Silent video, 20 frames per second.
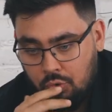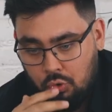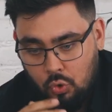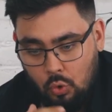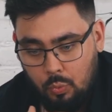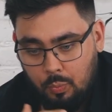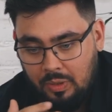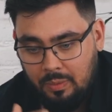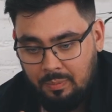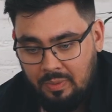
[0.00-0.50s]

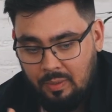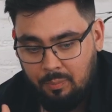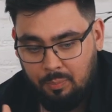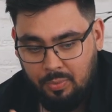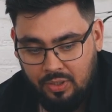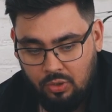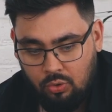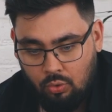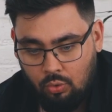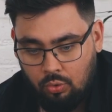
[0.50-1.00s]
что мы имеем
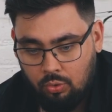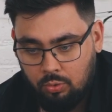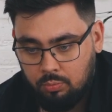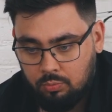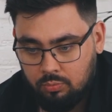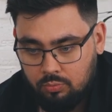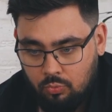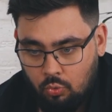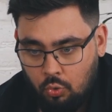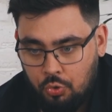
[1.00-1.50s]
по
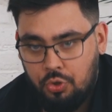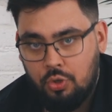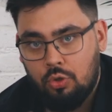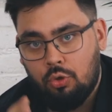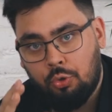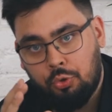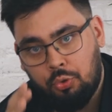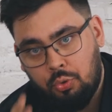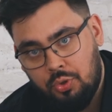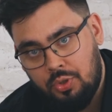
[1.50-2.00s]
итогу? Очень
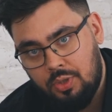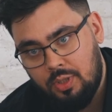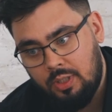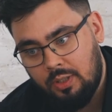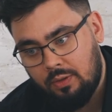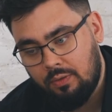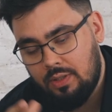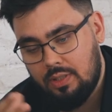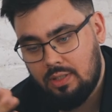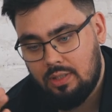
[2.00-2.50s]
крутой
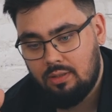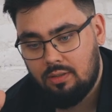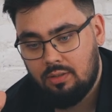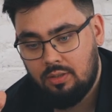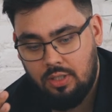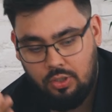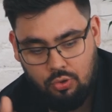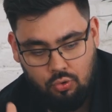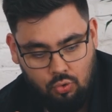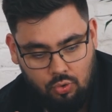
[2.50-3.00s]
сервис,
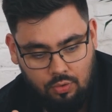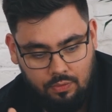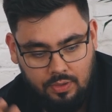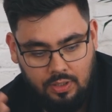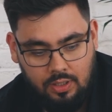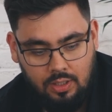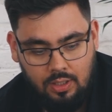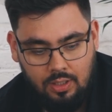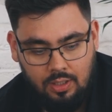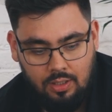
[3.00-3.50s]

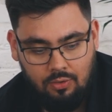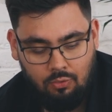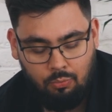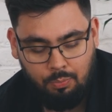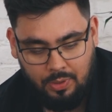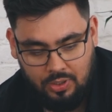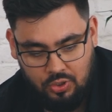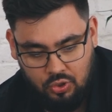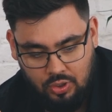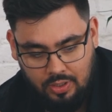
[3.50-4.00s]
дешевый,
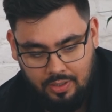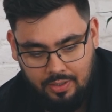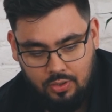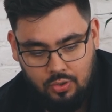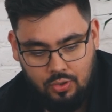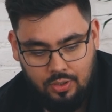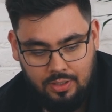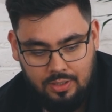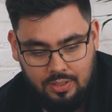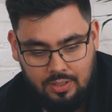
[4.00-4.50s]
упрощает
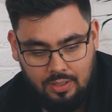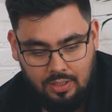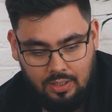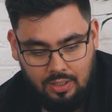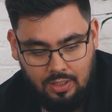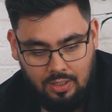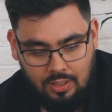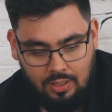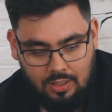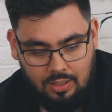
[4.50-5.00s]
жизнь.
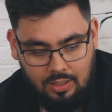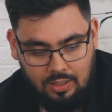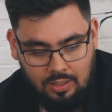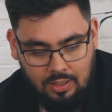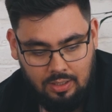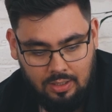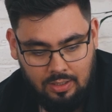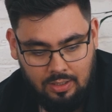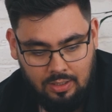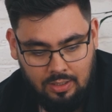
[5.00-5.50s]

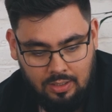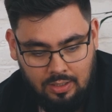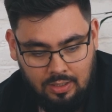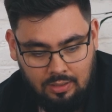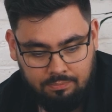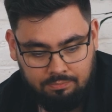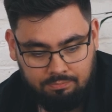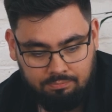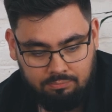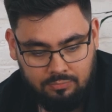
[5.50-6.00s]

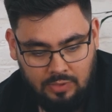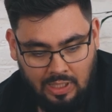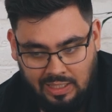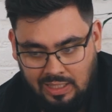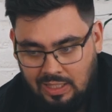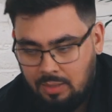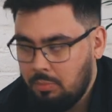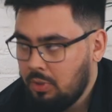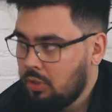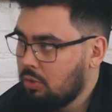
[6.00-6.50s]
А,
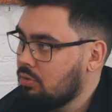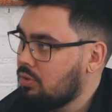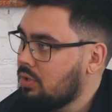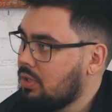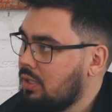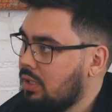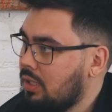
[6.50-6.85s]
Какие минусы